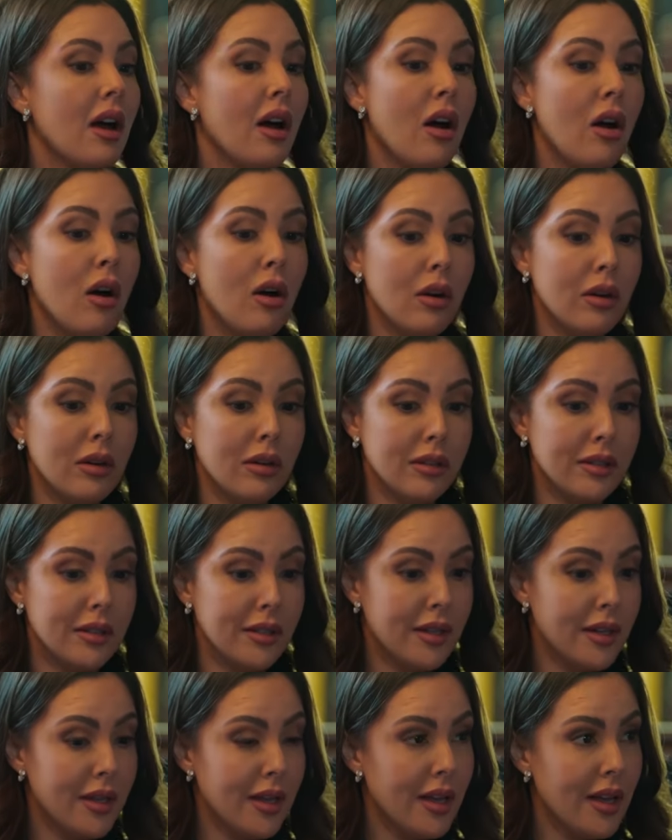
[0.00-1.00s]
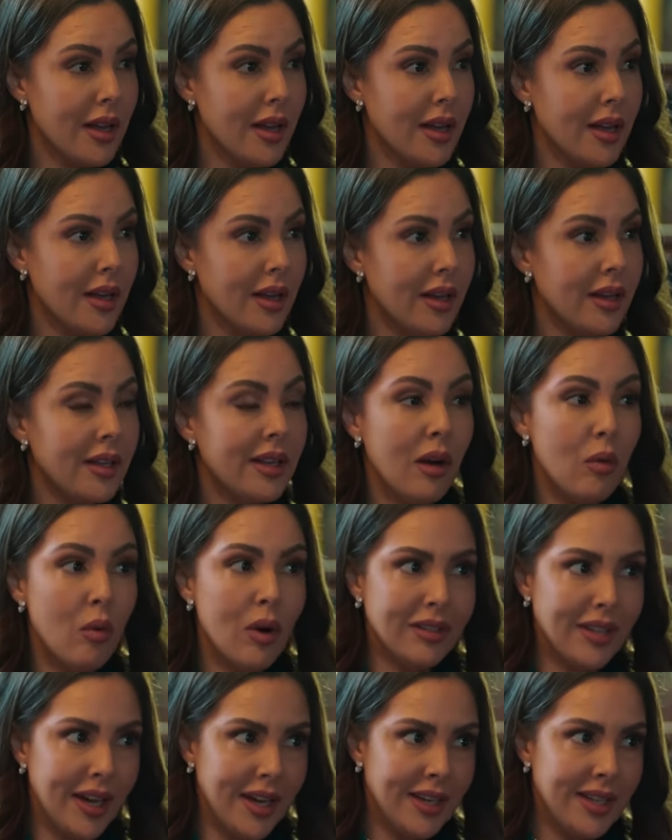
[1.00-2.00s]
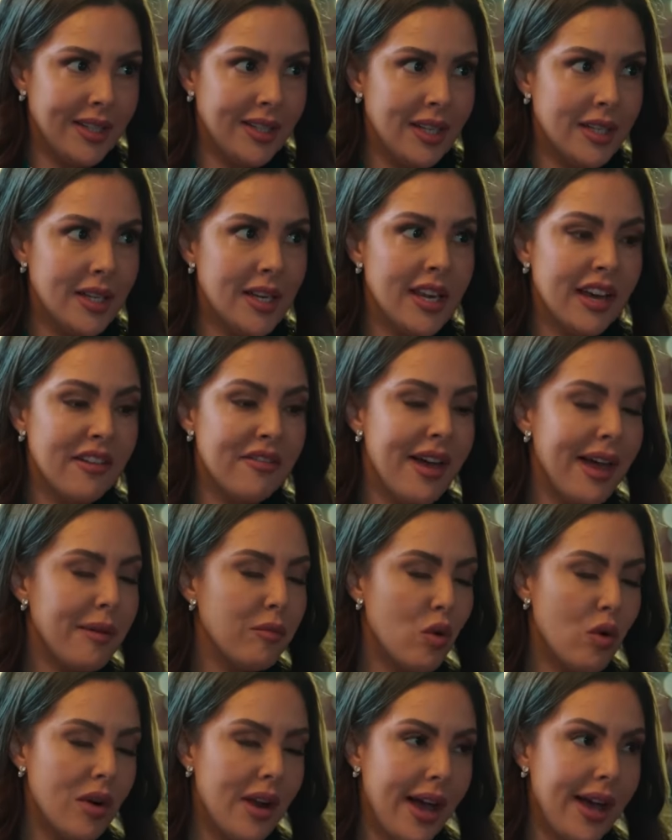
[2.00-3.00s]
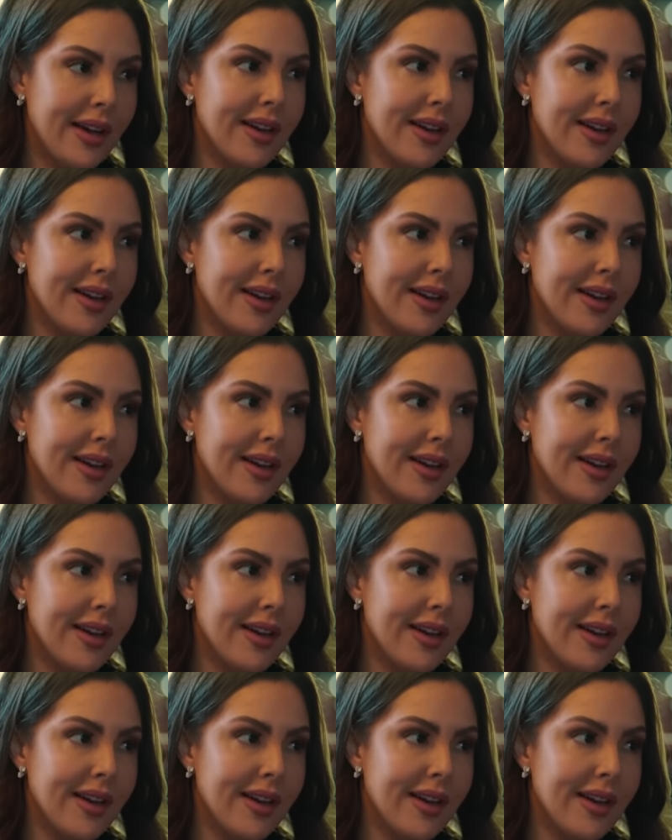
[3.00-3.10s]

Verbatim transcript: اه لا واضح جدا انك فاهم كل